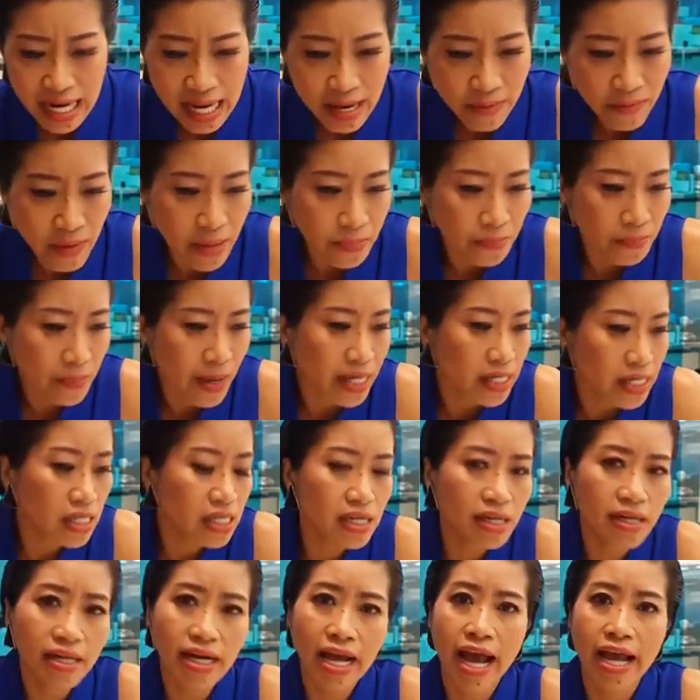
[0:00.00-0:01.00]
นี่มันเป็น
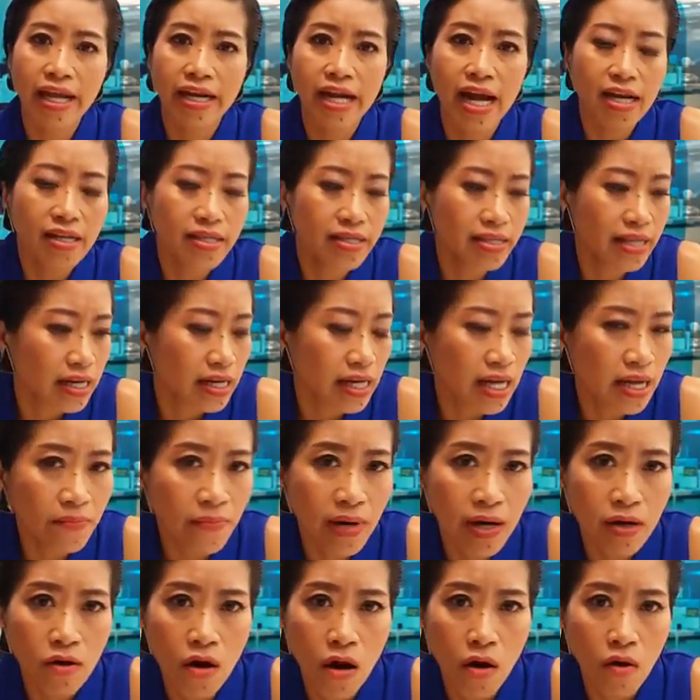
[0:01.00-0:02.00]
คือไข่ทักษิณที่
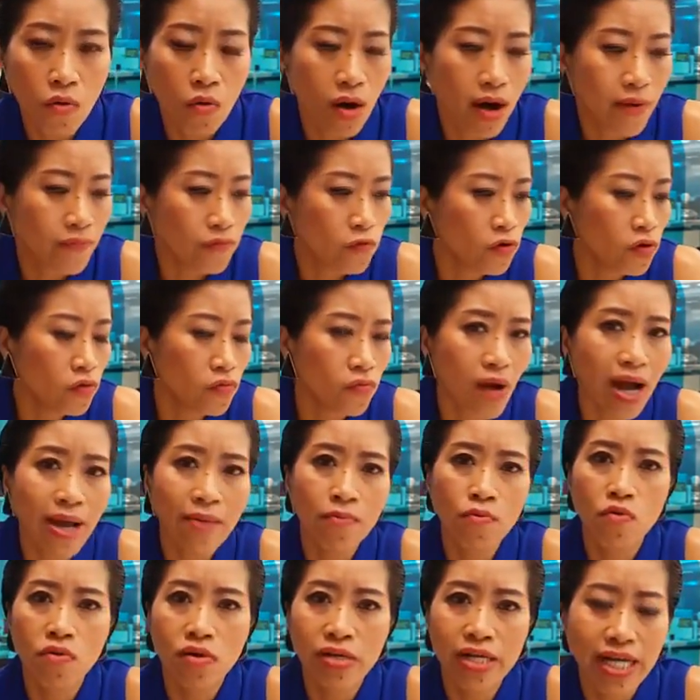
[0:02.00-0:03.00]
มาก่อความวุ่นวาย
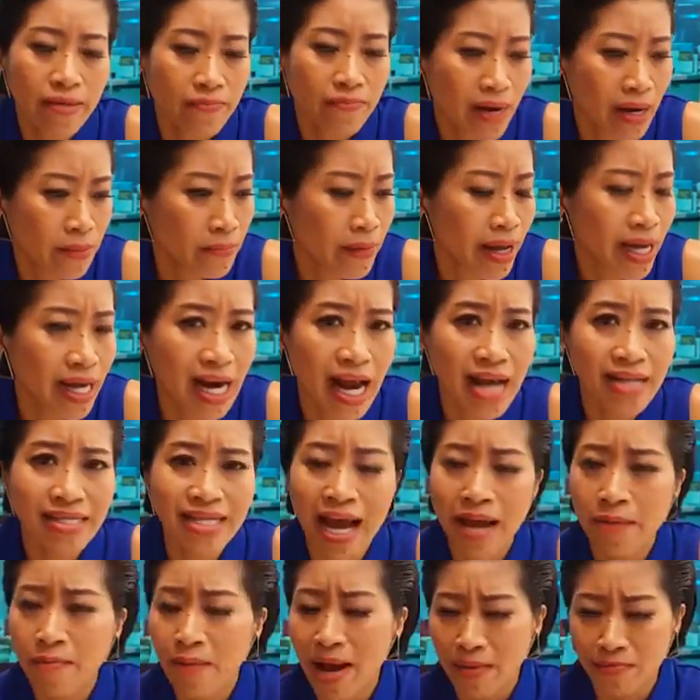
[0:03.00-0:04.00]
พวกนี้มันไม่รัก
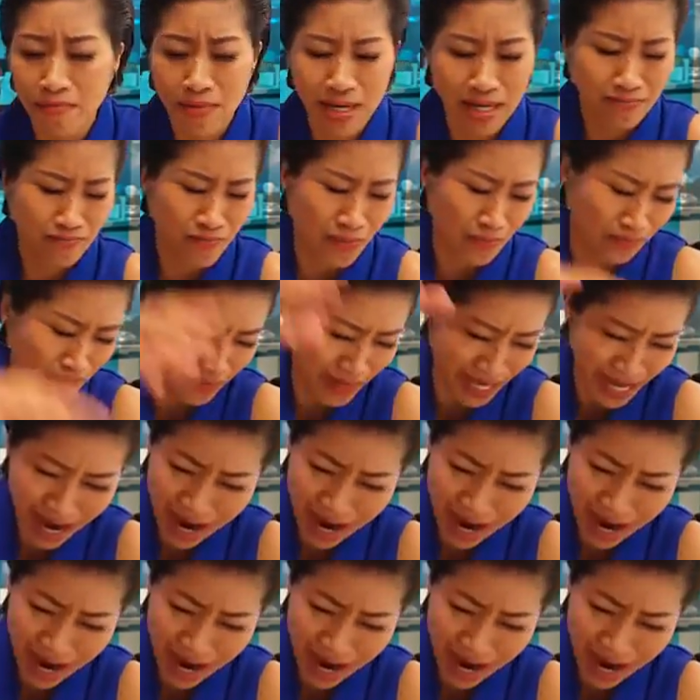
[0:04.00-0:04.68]
ชาติบ้านเมืองแบบ